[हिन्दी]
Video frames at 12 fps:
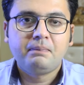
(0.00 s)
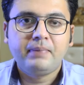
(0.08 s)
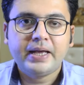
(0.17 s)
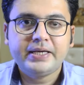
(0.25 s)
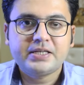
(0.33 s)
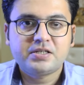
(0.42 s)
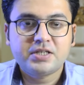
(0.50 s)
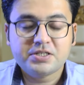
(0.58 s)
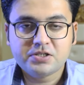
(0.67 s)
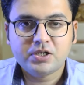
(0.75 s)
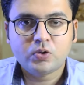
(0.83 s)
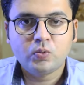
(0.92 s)
मैं ये
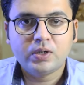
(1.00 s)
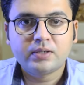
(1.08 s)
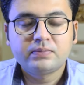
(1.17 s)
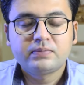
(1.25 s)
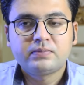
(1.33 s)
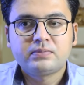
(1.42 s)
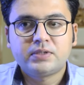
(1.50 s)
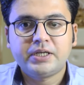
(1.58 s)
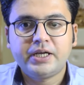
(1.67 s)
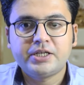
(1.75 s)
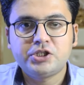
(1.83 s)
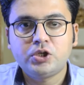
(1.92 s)
सजेस्ट करूँगा
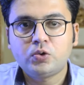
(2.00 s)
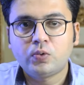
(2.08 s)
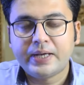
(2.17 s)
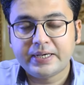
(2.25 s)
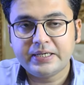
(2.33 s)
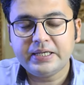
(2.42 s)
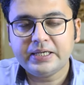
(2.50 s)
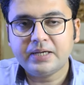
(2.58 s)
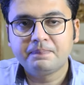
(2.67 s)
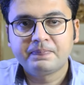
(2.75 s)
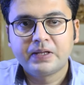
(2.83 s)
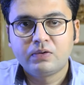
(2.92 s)
कि जिनको एक्नी
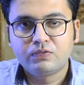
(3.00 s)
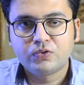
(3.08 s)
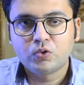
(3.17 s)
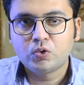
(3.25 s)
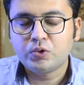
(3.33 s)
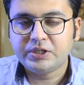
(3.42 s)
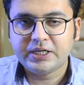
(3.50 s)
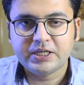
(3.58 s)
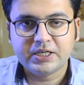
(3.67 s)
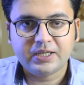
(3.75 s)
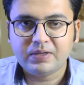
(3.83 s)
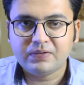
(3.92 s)
है वो ये
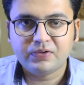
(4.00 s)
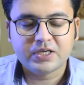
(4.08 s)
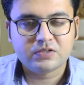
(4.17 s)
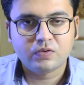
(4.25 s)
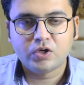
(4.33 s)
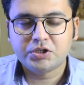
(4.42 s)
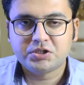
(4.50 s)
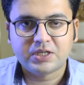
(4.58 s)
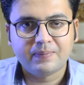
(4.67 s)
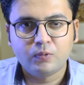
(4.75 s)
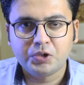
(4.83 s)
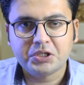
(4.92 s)
क्रीमी फेस वॉश
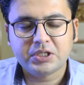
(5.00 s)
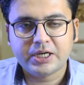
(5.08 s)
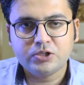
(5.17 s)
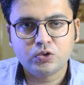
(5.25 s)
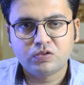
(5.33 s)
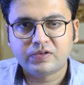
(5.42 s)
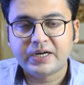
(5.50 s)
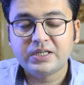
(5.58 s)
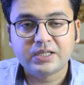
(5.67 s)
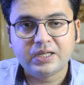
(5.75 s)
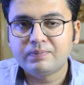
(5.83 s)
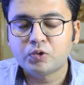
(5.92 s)
साबुन की तरह जो
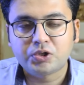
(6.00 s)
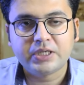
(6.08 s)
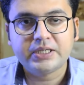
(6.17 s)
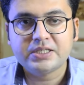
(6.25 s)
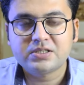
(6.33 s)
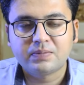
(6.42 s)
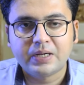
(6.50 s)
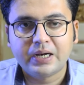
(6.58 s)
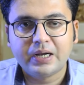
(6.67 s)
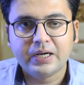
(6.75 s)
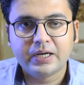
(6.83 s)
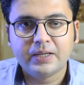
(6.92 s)
वाइट क्रीम होती है ये
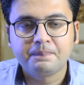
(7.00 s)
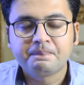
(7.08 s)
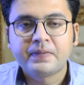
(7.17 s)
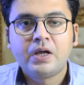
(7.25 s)
इस्तेमाल ना करें